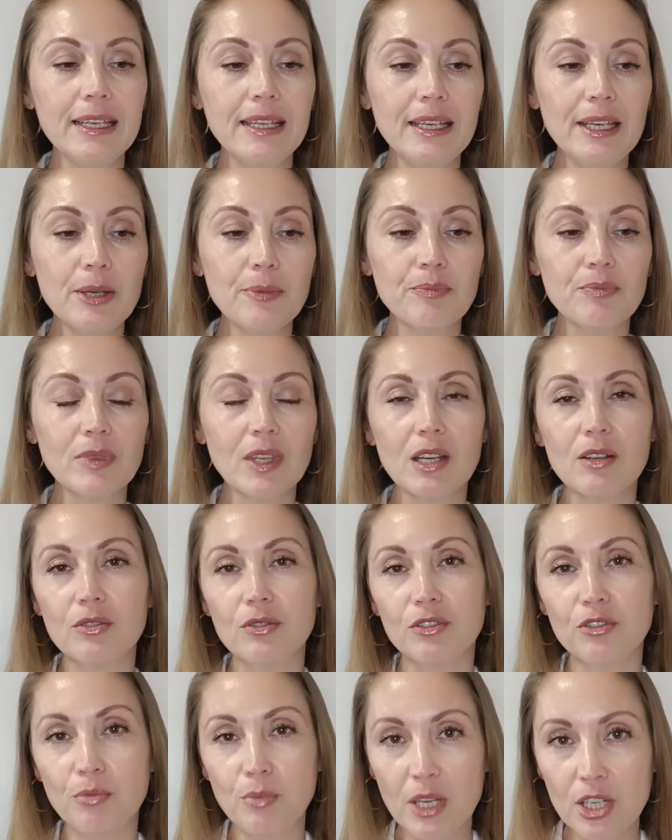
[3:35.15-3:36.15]
И
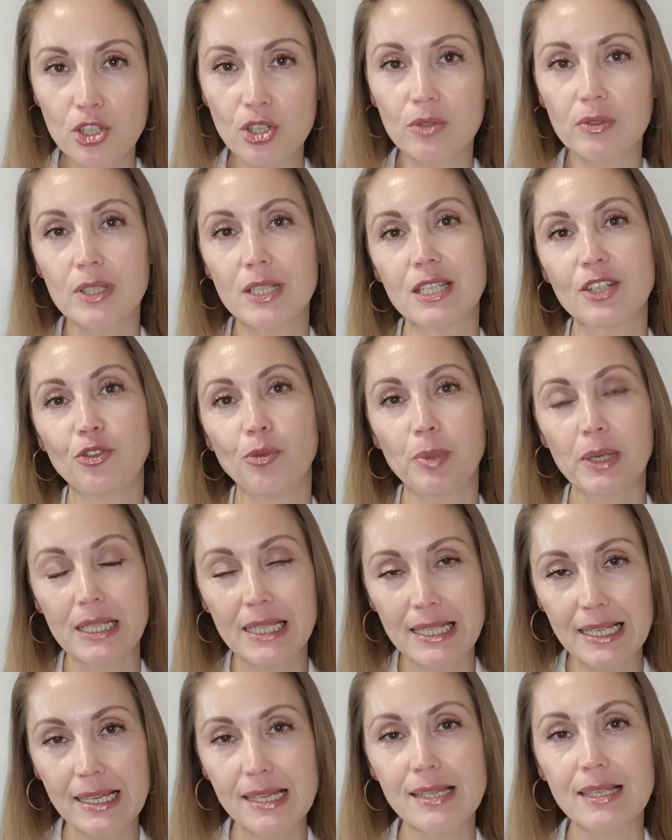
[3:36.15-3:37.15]
вмешиваться в
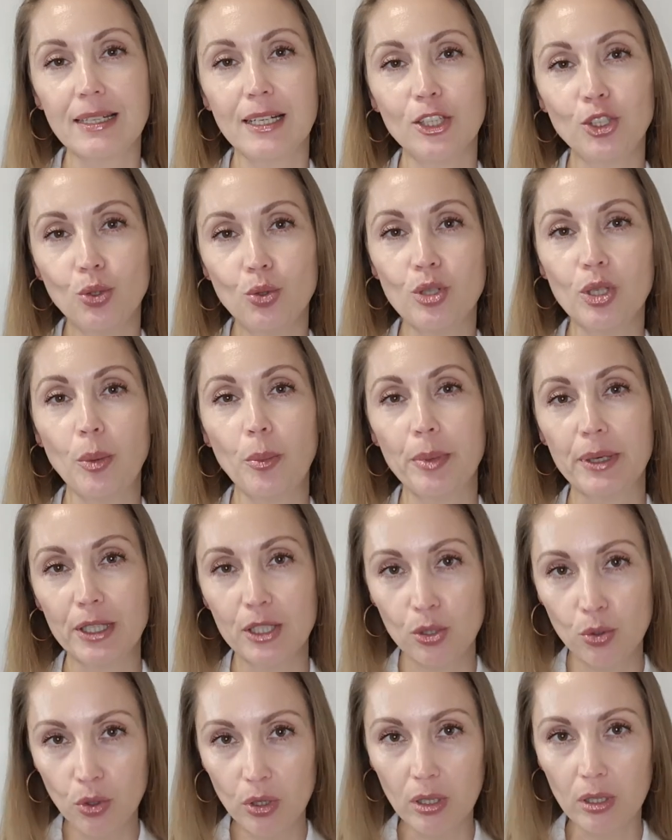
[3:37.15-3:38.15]
процессы, которые
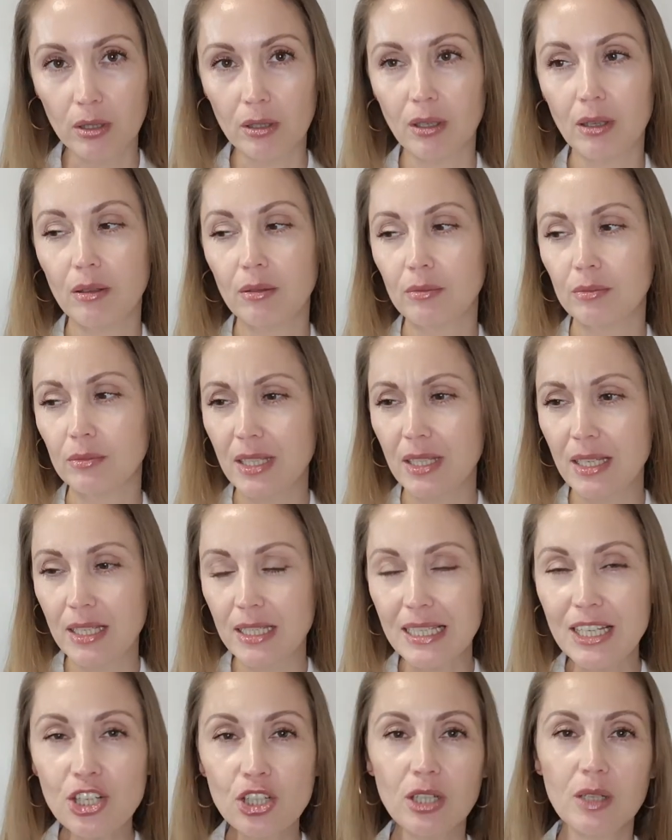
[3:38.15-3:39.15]
происходят,
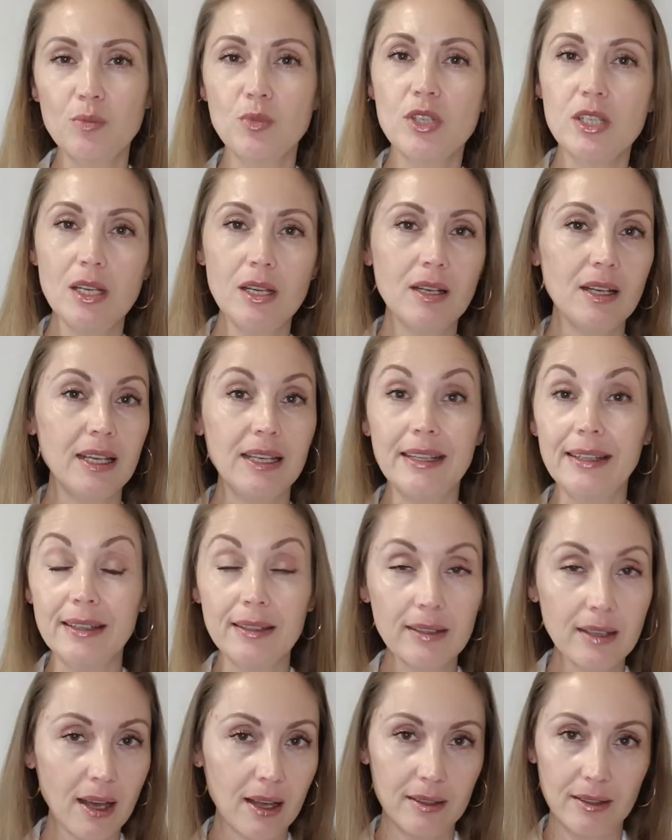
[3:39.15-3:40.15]
слишком сильно
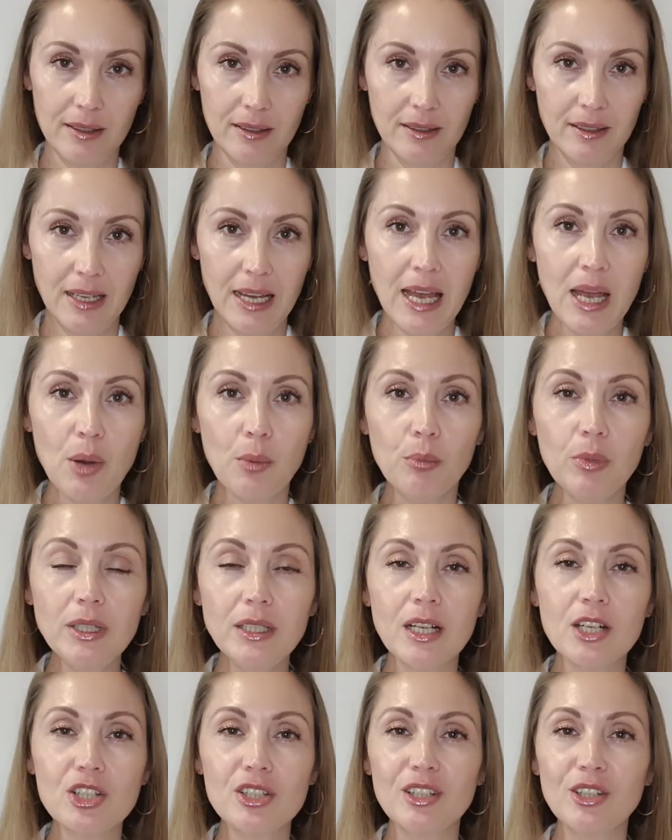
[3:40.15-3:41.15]
не надо.
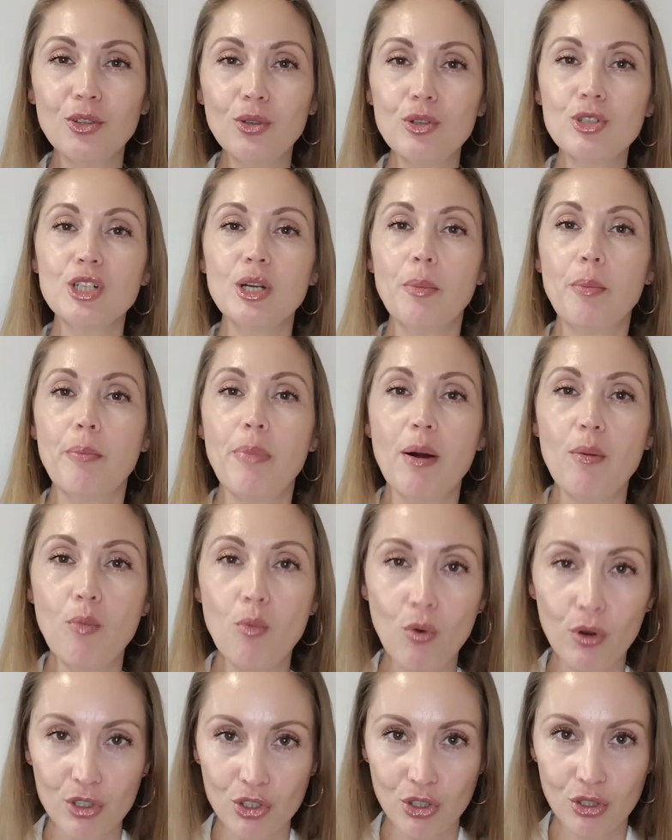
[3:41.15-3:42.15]
Мы должны коже
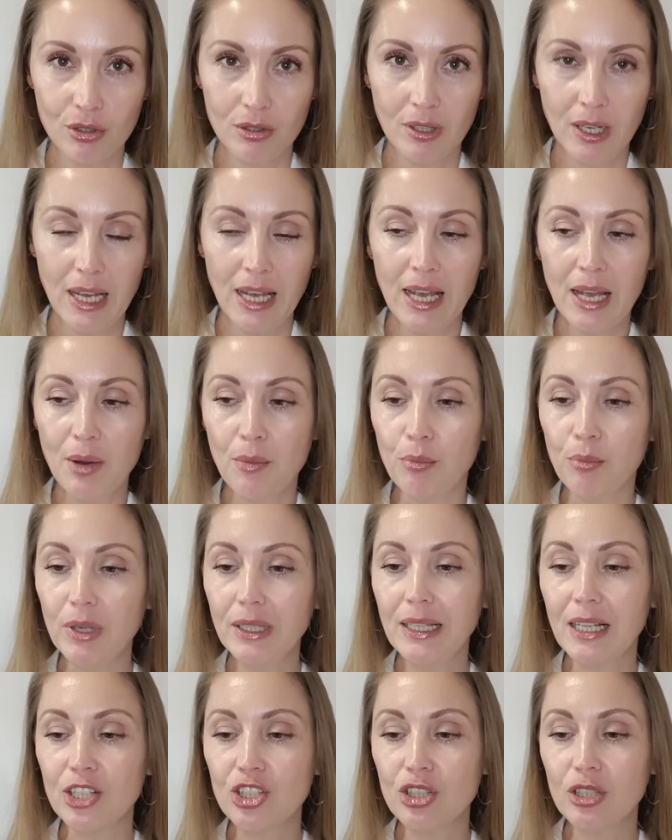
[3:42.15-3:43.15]
помочь,
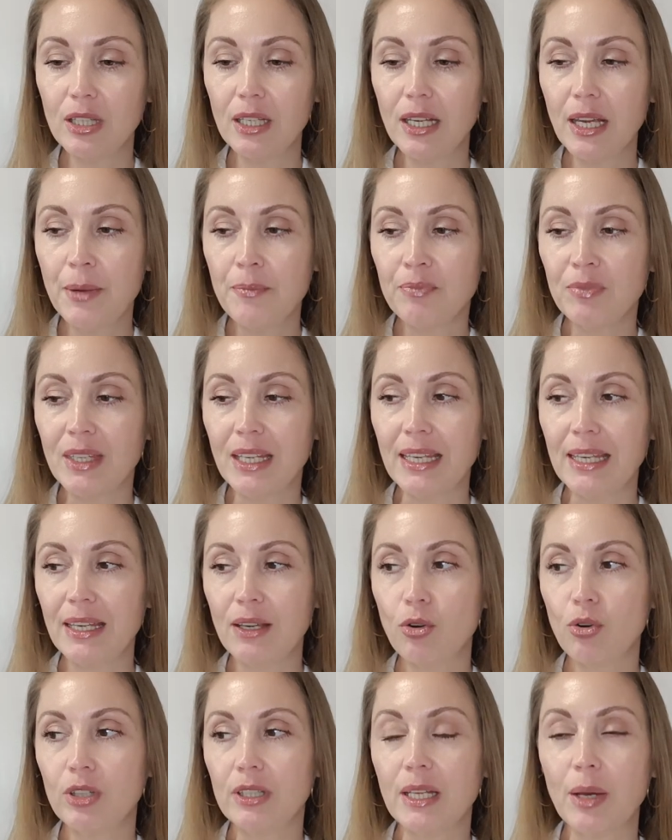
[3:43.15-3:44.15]
мы должны
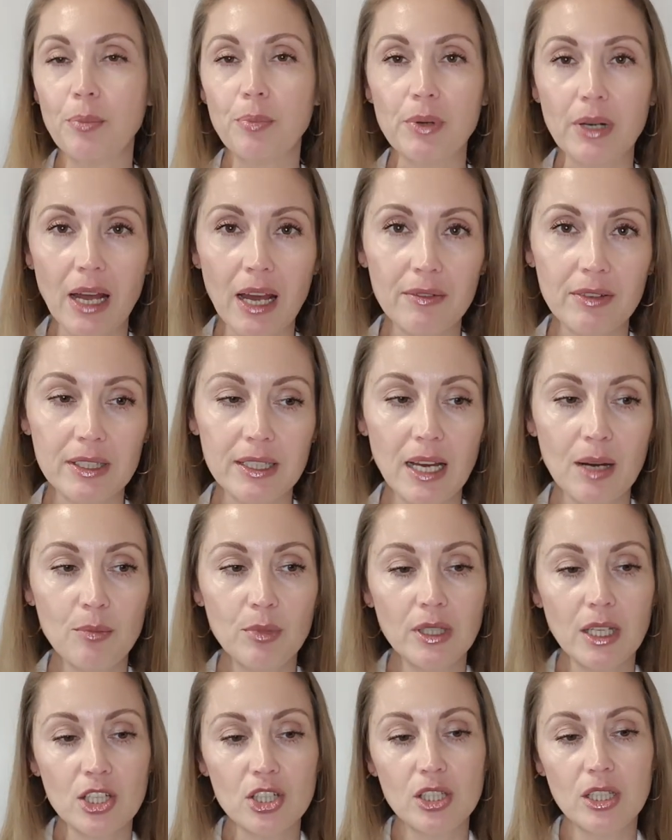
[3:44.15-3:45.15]
ее направить, да,
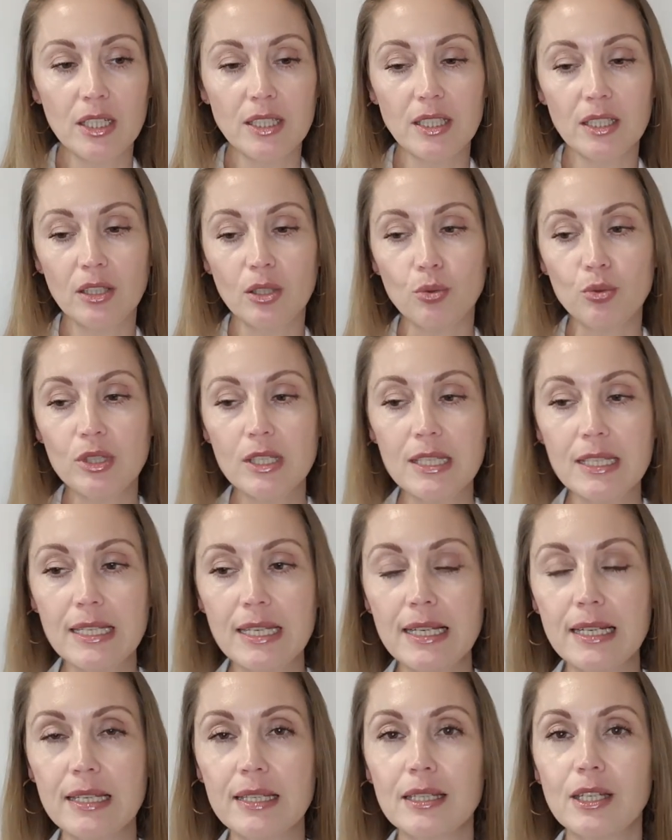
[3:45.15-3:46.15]
мы должны где-то
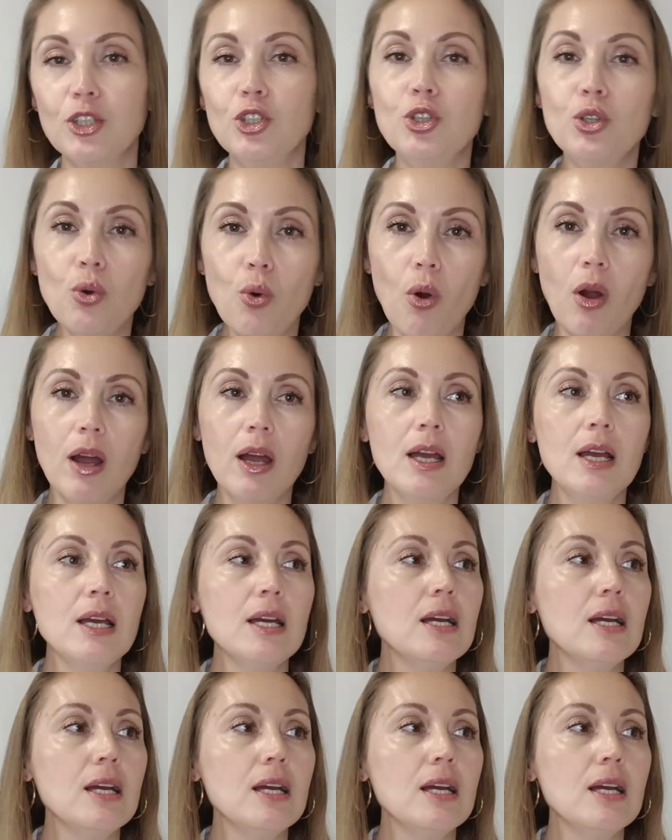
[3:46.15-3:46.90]
усилить, но